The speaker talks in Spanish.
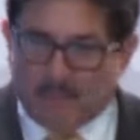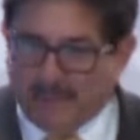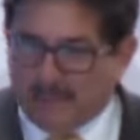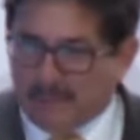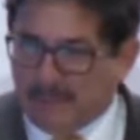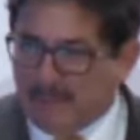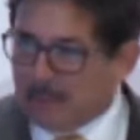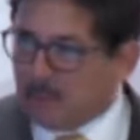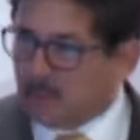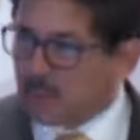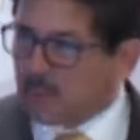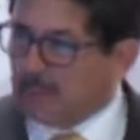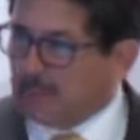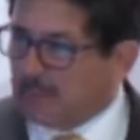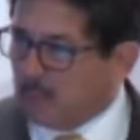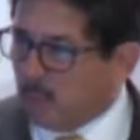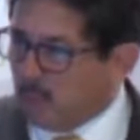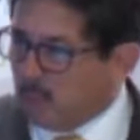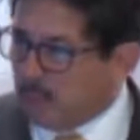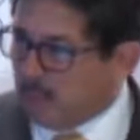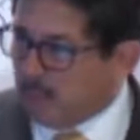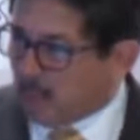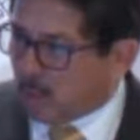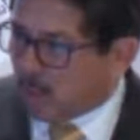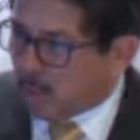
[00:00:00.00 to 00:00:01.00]
privados y
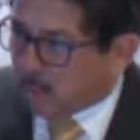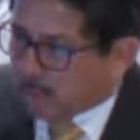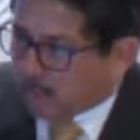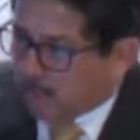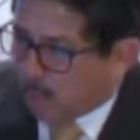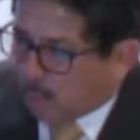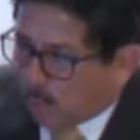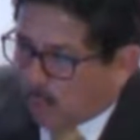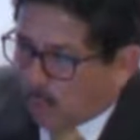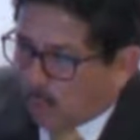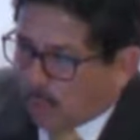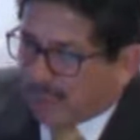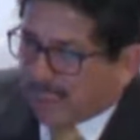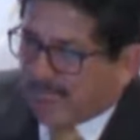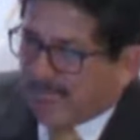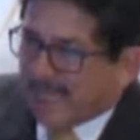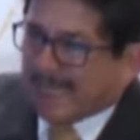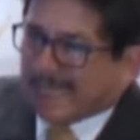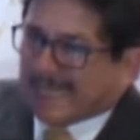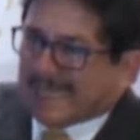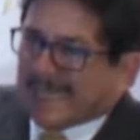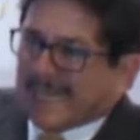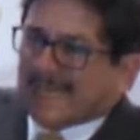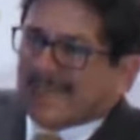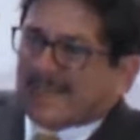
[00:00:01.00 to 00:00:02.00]
públicos por lograr
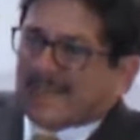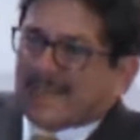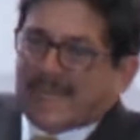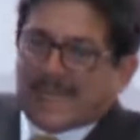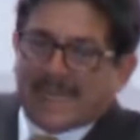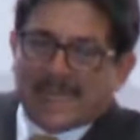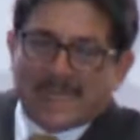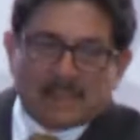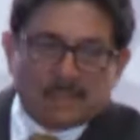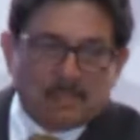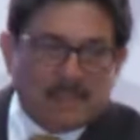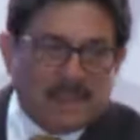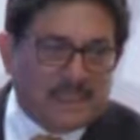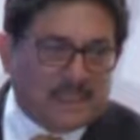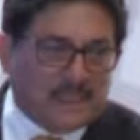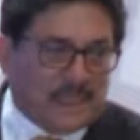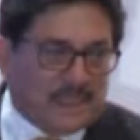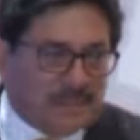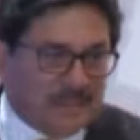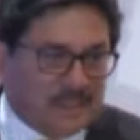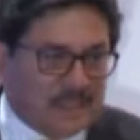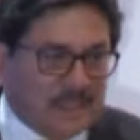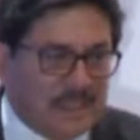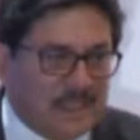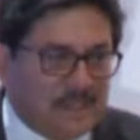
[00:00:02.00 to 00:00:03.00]
alcanzar las
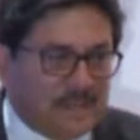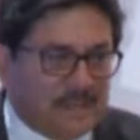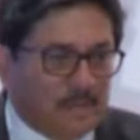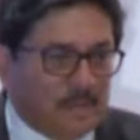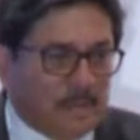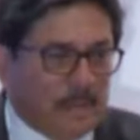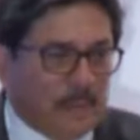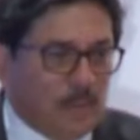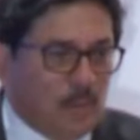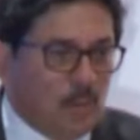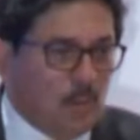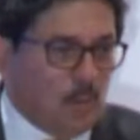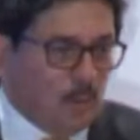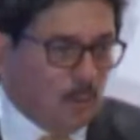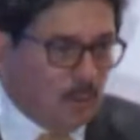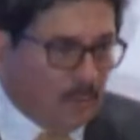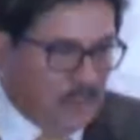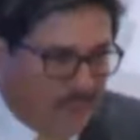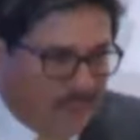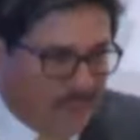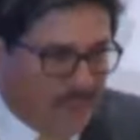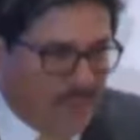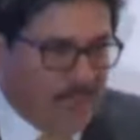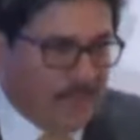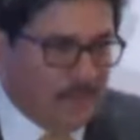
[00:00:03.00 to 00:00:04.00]
metas de ese periodo, de
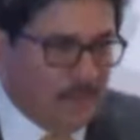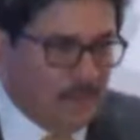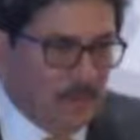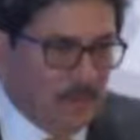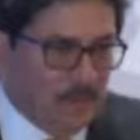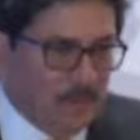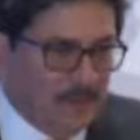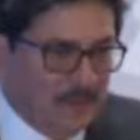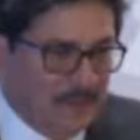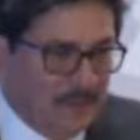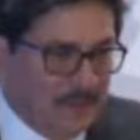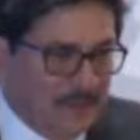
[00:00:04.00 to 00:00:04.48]
ese año.